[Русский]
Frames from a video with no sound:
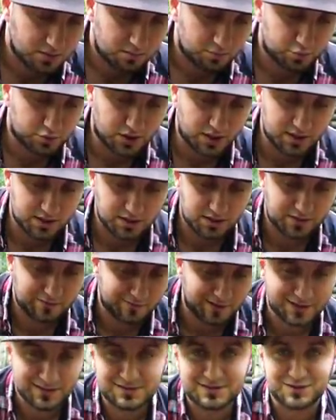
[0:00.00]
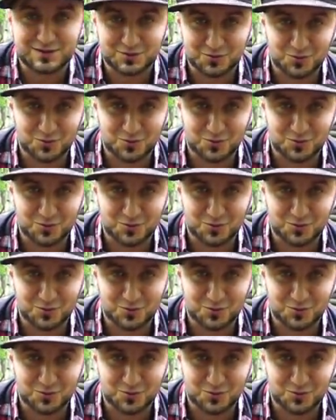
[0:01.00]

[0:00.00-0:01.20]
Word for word: Пускай они не варятся, а